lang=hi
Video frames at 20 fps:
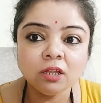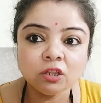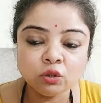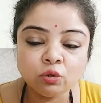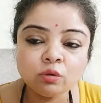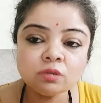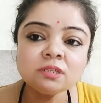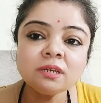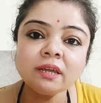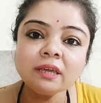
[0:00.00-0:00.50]

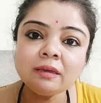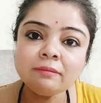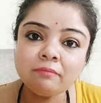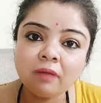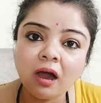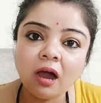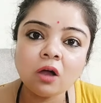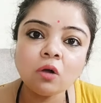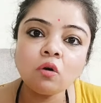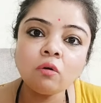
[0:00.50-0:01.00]
दूसरे की
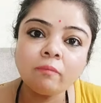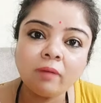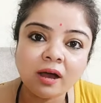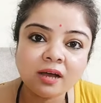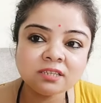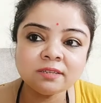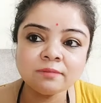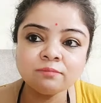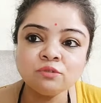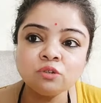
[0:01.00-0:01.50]
माँ को
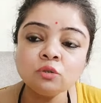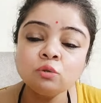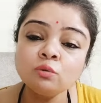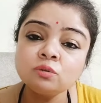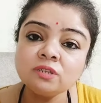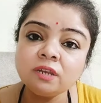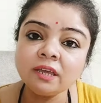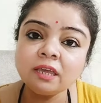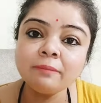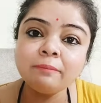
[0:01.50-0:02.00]
माँ समझो
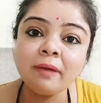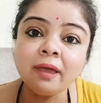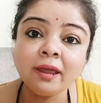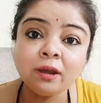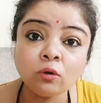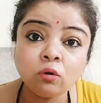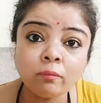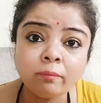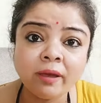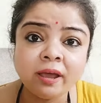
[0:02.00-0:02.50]
दूसरे की बहन को